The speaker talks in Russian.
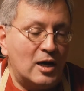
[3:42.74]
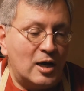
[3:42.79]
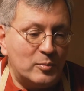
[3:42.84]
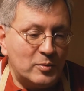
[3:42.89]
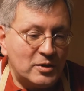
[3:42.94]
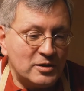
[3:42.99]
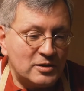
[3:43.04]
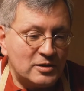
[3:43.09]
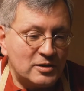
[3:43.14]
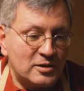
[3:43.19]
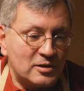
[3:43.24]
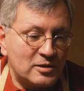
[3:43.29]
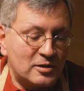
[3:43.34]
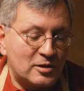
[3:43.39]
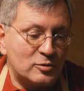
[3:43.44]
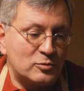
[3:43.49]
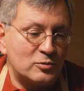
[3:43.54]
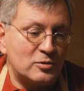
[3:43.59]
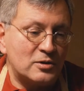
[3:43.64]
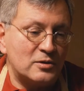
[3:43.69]
А мастер – это
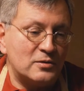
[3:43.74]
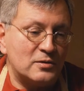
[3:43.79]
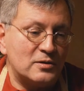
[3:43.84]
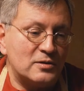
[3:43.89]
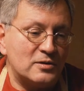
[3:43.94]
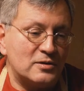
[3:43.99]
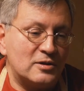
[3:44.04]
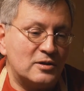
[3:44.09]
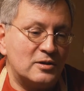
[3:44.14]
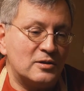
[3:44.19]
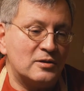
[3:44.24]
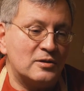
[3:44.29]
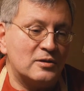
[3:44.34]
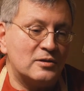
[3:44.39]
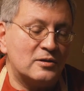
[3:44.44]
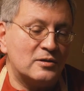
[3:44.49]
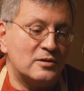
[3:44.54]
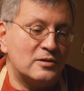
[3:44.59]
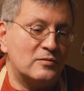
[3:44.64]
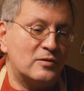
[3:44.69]
который
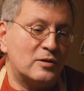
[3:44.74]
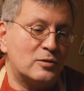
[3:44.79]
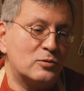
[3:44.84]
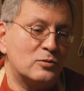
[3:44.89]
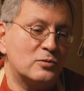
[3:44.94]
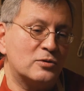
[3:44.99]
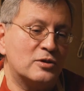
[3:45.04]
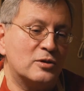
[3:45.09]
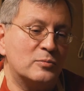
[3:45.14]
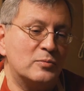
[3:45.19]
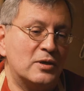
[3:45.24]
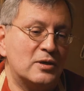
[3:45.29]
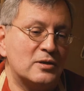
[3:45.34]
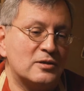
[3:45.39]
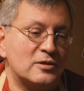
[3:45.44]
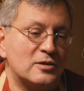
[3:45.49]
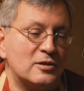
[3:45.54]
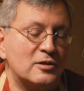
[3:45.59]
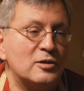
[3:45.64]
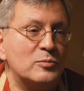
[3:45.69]
сделает вокруг себя
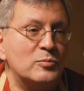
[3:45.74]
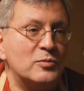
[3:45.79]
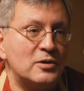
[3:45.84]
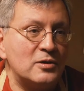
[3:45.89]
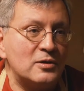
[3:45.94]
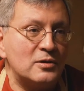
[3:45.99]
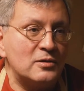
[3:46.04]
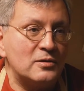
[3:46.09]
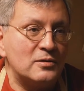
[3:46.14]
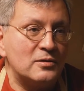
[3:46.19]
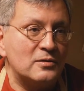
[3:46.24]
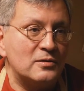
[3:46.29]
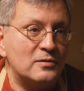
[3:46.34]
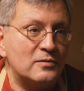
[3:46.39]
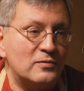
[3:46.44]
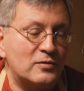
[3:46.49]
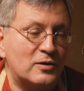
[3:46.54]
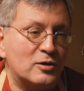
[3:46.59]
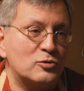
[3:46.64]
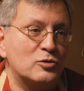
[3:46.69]
целый мир,
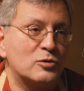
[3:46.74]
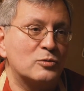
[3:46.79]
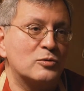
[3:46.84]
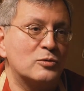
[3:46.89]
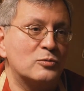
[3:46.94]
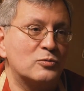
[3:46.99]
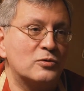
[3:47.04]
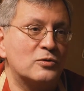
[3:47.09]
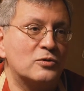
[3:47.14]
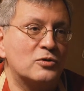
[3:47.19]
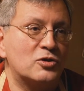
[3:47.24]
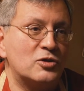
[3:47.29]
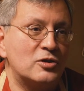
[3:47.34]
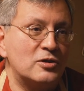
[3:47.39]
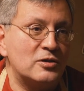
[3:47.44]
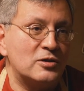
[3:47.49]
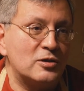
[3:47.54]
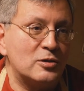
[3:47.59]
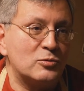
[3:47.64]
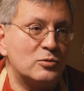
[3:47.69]
в котором он будет
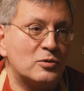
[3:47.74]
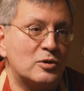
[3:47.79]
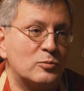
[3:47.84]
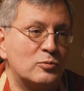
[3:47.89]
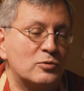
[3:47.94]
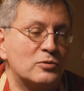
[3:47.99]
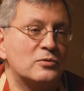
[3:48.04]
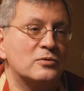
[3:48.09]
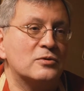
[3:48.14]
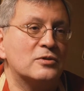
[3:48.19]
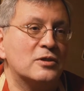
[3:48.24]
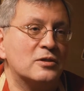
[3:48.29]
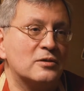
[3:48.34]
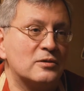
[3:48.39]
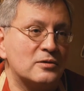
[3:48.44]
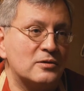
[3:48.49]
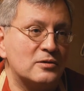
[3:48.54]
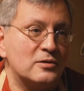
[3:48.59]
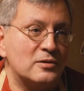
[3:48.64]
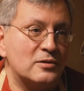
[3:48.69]
жить и эту работу
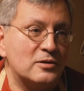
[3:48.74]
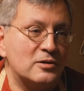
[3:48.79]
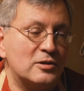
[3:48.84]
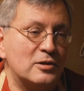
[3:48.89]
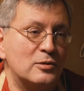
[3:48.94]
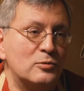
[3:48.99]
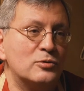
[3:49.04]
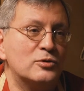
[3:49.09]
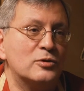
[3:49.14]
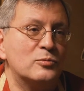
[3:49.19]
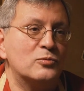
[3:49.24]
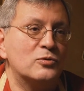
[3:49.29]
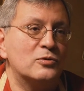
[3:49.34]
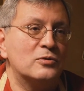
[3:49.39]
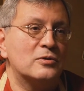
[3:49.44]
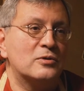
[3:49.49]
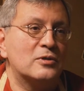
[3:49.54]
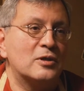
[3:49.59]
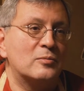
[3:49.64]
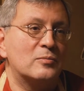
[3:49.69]
делать. И где людям
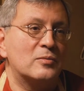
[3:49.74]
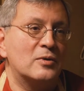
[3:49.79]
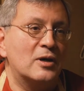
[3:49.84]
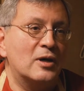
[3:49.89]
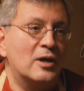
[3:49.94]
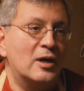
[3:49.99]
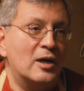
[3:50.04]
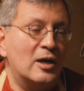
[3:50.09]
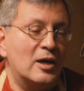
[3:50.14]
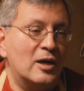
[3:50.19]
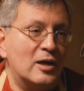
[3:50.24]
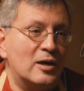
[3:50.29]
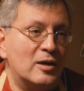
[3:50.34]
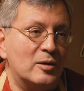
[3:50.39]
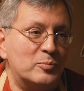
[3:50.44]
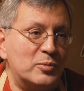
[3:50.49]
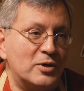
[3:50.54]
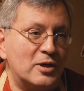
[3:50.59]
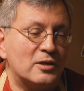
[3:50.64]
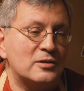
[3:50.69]
будет там
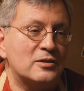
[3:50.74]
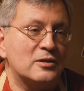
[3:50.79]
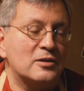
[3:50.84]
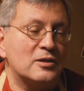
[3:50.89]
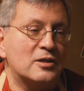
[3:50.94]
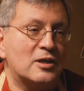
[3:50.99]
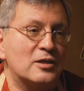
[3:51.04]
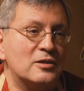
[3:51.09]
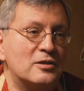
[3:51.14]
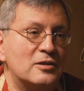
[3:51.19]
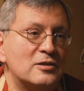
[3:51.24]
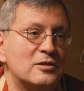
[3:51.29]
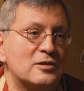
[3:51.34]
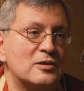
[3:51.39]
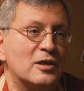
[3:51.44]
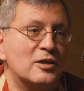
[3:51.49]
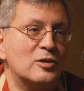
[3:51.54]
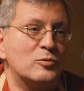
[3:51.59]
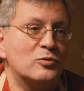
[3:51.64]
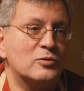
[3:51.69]
приятно
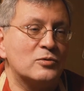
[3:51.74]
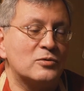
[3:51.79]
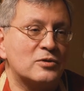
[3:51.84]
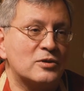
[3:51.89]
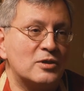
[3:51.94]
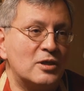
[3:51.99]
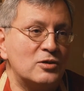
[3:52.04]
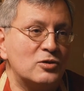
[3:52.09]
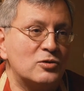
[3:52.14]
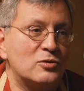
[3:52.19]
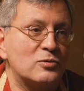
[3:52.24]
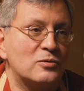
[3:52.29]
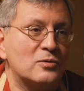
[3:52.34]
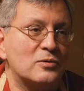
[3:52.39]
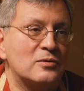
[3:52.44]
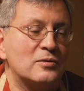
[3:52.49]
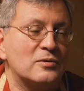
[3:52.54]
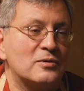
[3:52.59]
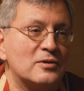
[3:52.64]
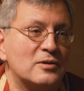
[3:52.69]
находиться, и они будут знать,
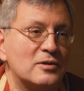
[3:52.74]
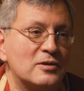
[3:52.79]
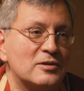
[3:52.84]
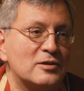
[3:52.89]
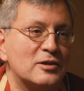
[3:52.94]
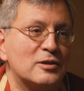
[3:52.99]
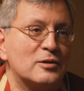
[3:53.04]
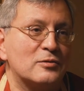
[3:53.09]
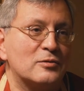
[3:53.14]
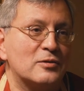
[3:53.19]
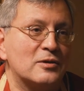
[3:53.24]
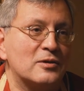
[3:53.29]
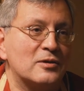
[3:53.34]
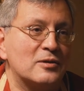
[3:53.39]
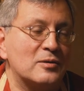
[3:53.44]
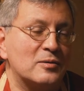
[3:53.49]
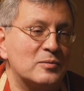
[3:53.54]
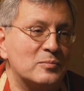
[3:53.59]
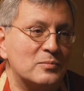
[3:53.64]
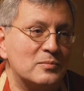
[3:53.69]
что из этого
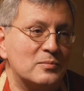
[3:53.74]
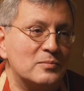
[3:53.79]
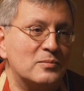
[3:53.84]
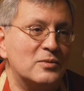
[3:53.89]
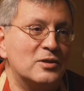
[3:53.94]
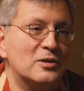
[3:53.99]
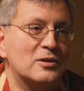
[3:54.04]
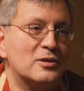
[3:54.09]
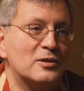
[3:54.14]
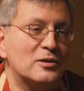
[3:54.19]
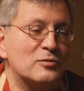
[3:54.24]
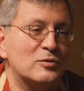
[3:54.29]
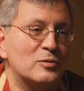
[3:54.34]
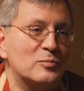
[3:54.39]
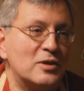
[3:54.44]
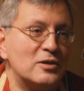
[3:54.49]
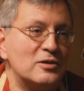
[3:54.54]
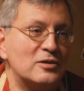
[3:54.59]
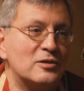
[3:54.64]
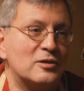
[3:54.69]
мира этого
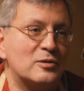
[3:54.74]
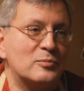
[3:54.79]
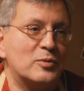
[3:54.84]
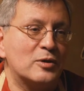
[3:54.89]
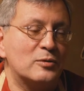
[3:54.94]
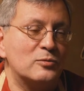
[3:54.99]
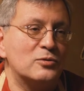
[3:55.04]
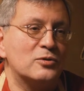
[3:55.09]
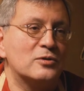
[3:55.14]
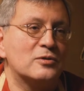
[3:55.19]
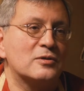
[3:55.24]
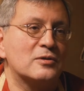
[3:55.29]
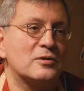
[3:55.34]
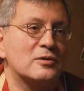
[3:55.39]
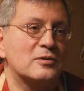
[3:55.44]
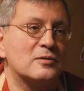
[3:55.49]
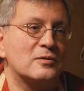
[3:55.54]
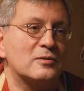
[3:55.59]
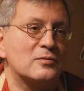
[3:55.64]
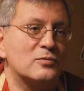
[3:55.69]
мастера
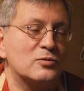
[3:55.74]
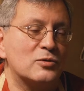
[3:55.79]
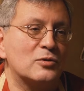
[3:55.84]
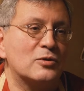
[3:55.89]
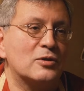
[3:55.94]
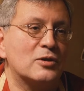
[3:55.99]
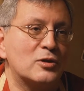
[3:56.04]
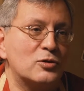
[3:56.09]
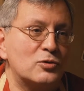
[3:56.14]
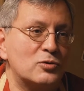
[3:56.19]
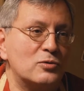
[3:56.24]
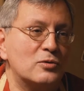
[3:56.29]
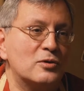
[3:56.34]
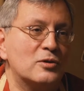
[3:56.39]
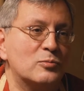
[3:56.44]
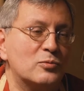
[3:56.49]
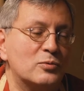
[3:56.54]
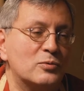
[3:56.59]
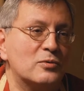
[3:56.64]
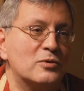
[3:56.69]
получится все хорошо,
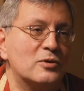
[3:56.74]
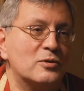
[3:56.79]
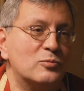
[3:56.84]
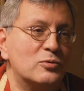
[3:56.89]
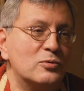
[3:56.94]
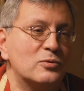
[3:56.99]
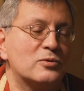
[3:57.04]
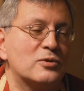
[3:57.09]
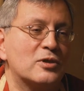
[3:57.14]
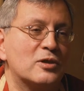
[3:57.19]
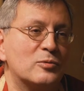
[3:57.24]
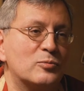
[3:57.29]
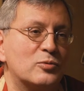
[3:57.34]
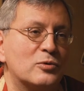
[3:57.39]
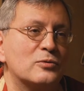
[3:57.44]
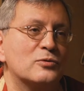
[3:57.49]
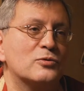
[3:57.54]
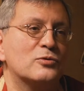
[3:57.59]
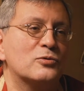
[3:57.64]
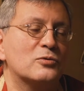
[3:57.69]
и, и будут они
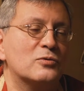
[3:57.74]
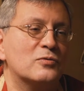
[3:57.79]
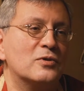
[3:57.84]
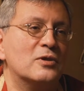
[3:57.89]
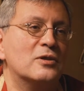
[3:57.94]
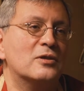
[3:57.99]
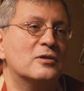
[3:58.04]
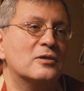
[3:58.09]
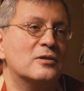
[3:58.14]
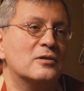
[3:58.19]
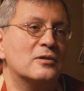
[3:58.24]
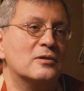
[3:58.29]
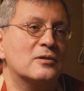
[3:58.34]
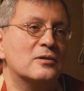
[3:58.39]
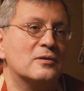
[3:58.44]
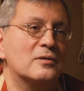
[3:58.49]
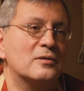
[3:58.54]
полностью уверены